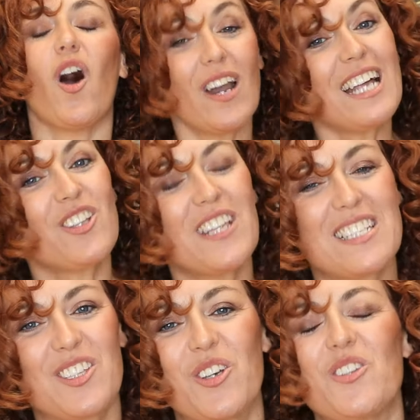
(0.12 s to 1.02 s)
Hola a todas
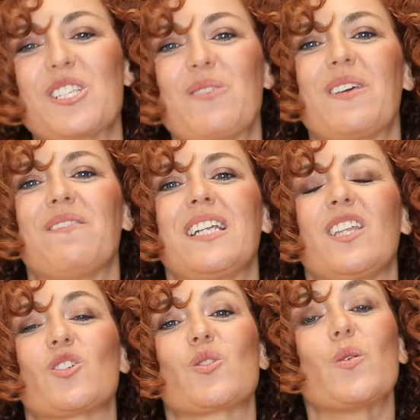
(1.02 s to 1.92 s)
y todos y
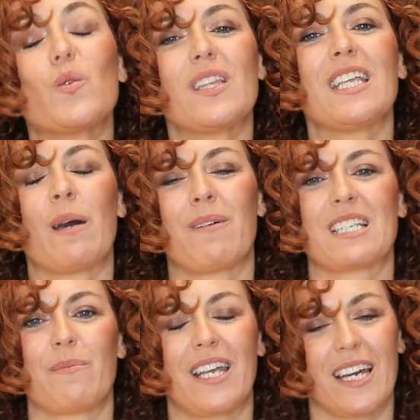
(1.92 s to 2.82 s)
bienvenidos un día
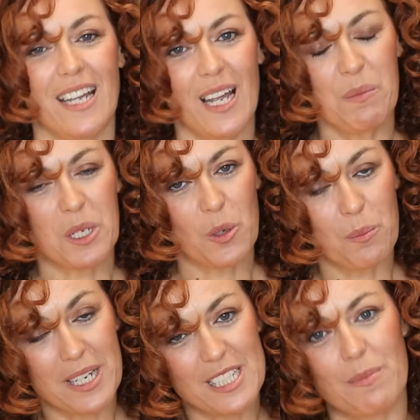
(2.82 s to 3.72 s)
más a mi canal. Mi
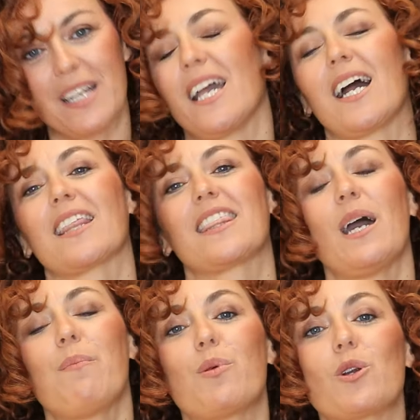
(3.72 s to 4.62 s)
nombre es María
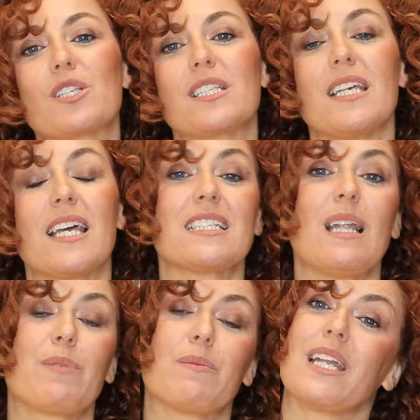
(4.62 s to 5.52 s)
García. Por si es
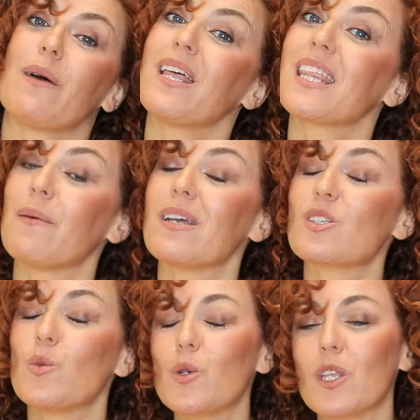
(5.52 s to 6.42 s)
la primera vez que
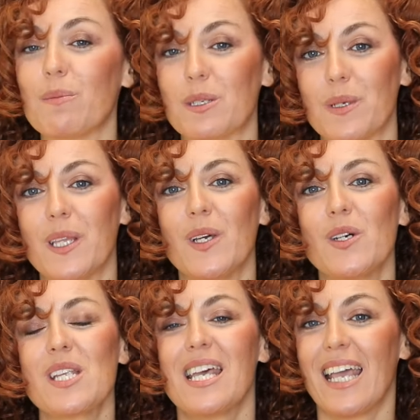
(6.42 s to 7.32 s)
ves uno de mis
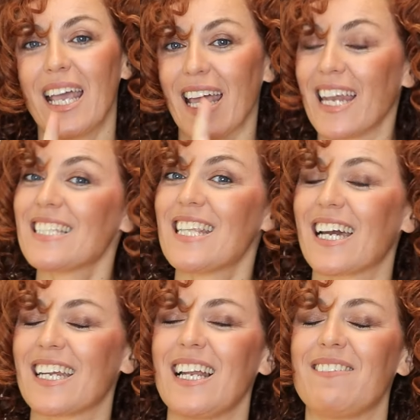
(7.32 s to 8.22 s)
vídeos, en este
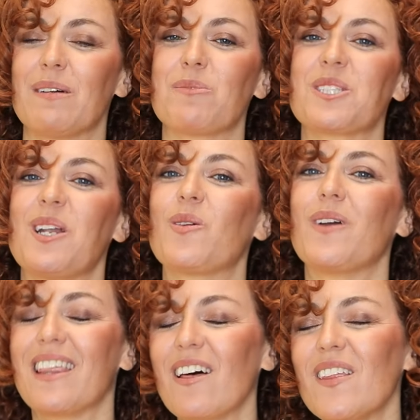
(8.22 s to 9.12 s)
canal hablamos del
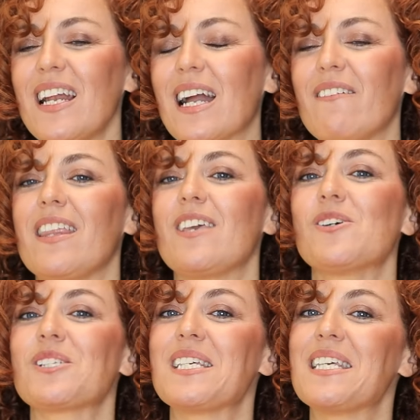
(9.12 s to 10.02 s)
cuidado del
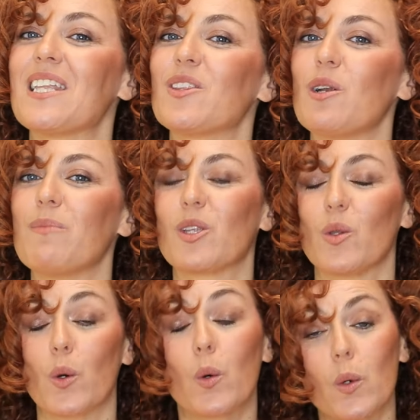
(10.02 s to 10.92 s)
cabello siguiendo el
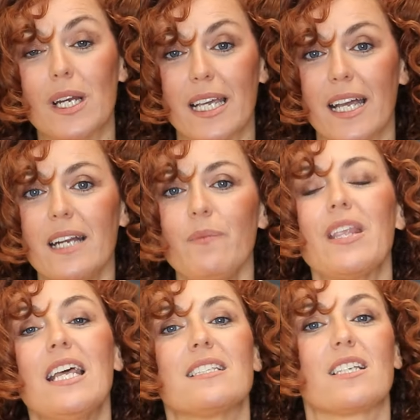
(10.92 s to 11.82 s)
método Curliger.
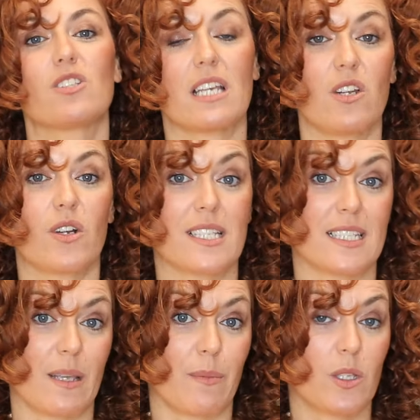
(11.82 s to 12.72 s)
Si no sabes lo que es
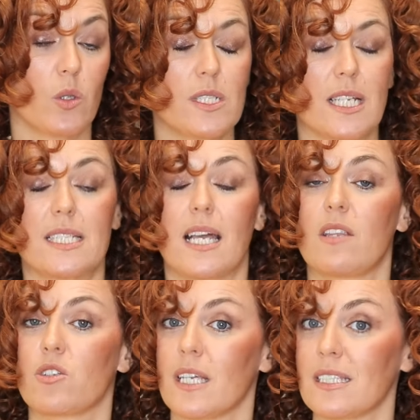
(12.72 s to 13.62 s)
este método, si has
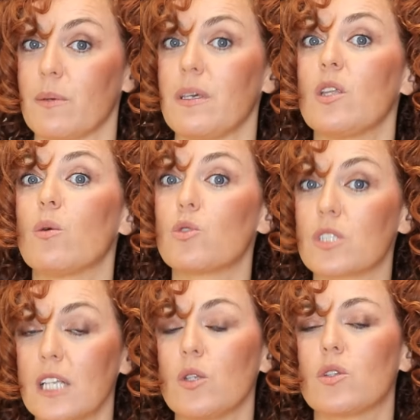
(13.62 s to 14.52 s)
llegado hasta este vídeo
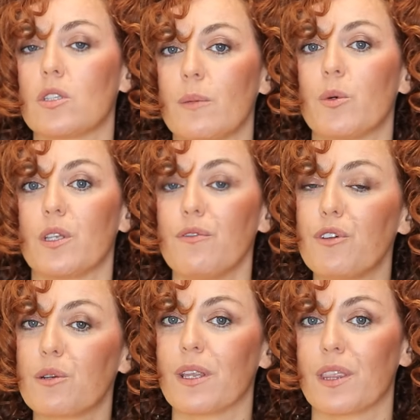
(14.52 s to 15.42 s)
buscando todo tipo de
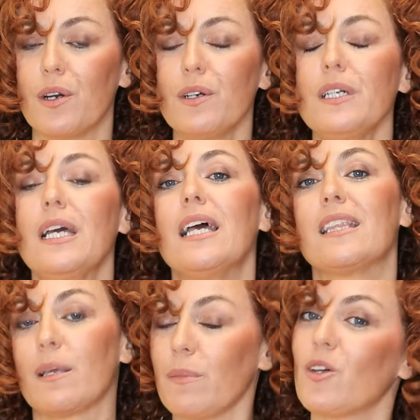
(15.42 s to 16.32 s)
información,
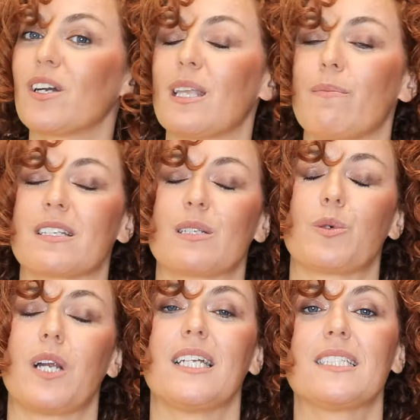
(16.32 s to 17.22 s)
te invito a que te pases
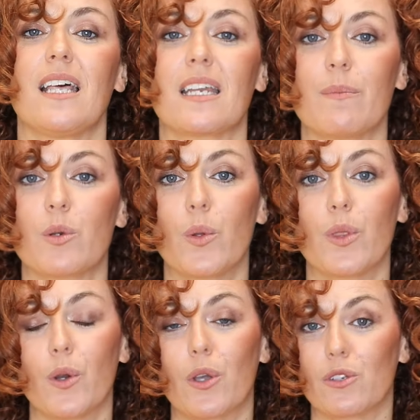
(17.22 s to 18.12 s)
por la lista de
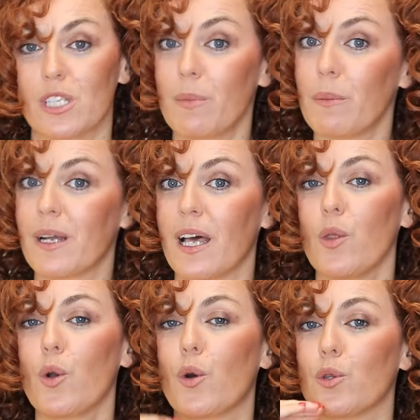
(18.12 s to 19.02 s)
reproducción que os he
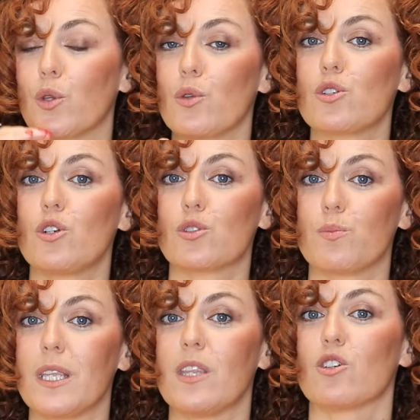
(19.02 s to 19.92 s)
preparado con todos
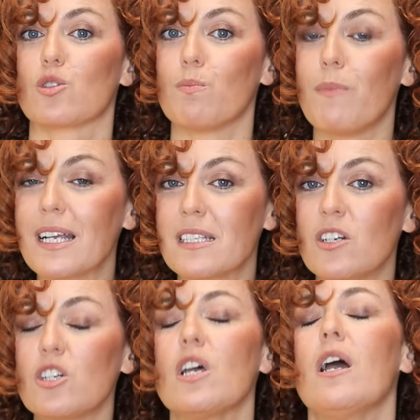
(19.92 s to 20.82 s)
los vídeos
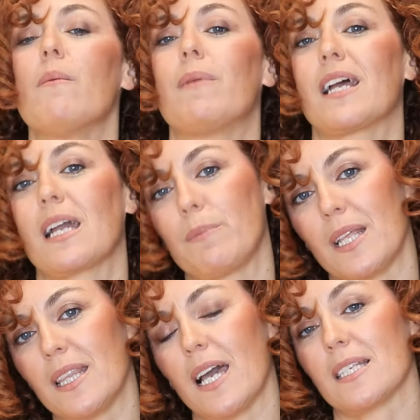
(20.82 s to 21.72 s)
básicos para que
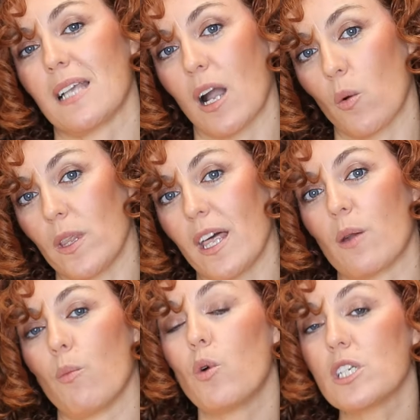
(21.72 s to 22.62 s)
aprendáis a
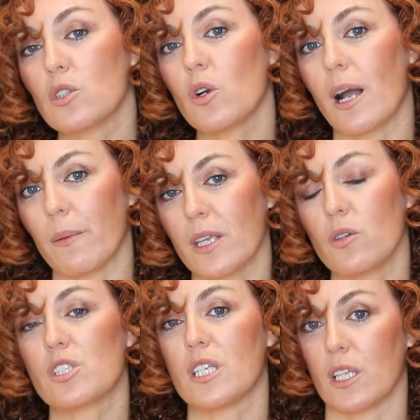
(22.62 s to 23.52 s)
cuidar vuestro
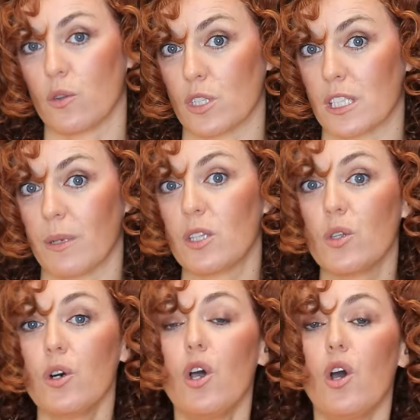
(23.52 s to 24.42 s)
cabello siguiendo este
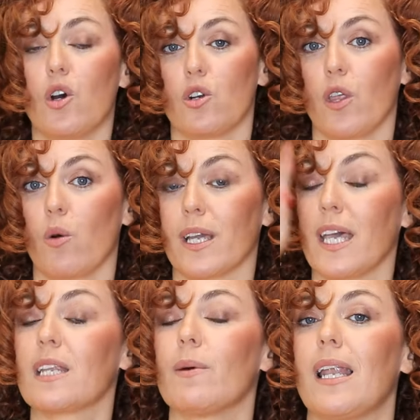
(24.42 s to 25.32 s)
método. Os lo dejo aquí
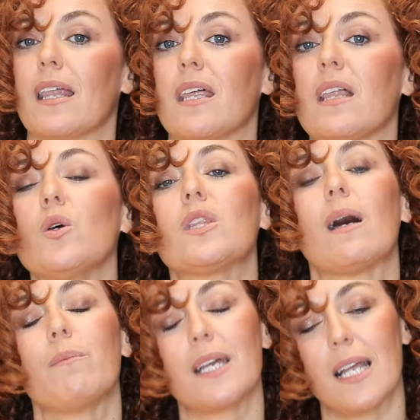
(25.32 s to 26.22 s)
arriba enlazado,
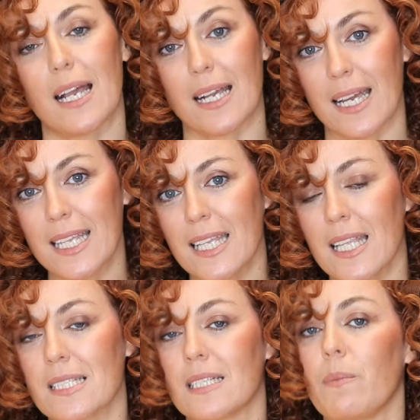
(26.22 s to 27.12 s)
también en la cajita
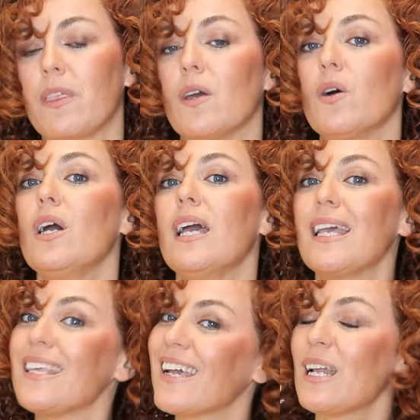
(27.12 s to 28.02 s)
de descripción
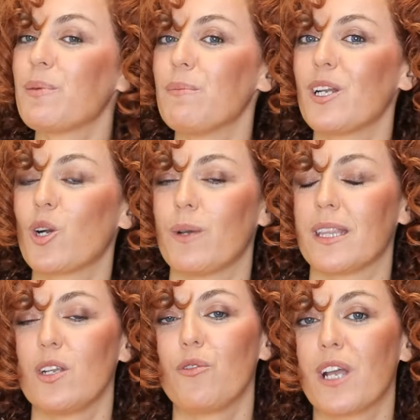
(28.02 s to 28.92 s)
y en el primer
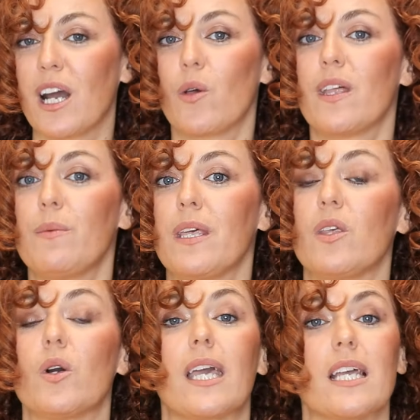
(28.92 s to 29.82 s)
comentario fijado del
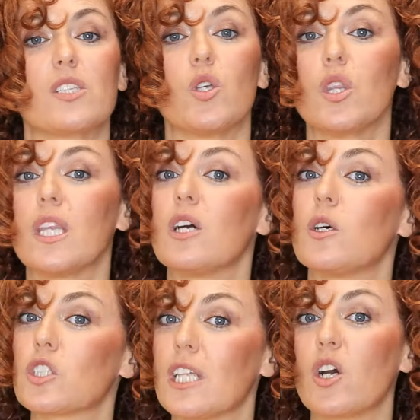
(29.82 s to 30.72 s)
vídeo que es donde donde
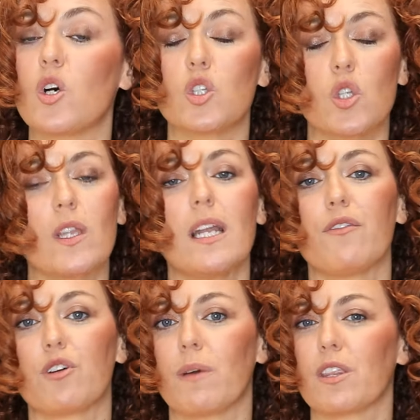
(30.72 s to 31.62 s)
os dejo toda la
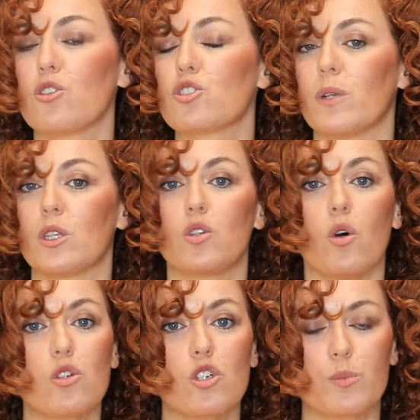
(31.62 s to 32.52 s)
información sobre
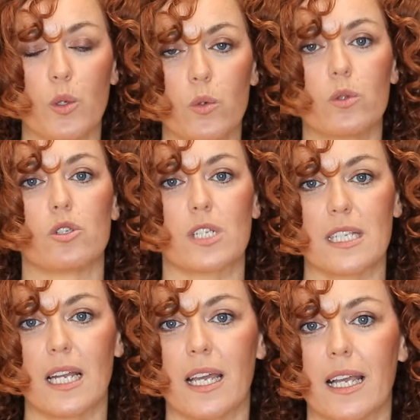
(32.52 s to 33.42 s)
todos los productos que
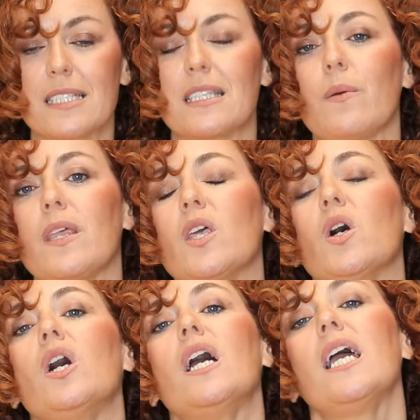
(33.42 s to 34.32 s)
salen en este
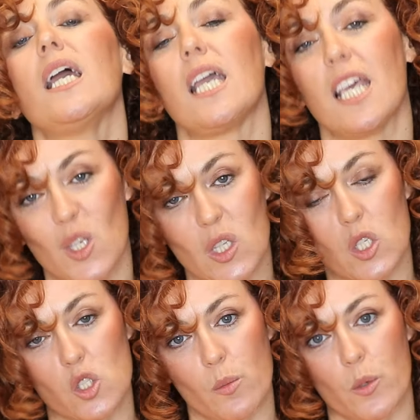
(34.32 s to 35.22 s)
vídeo y dónde
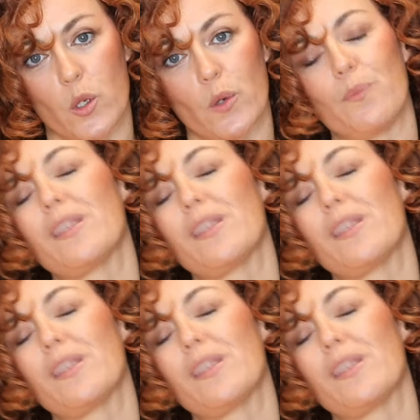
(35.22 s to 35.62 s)
los compro yo.